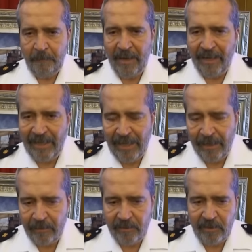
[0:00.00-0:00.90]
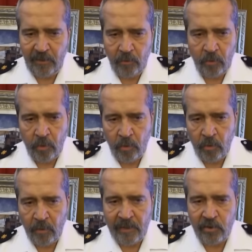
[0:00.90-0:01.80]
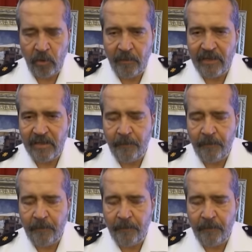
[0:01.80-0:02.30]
paliar, si no resolver,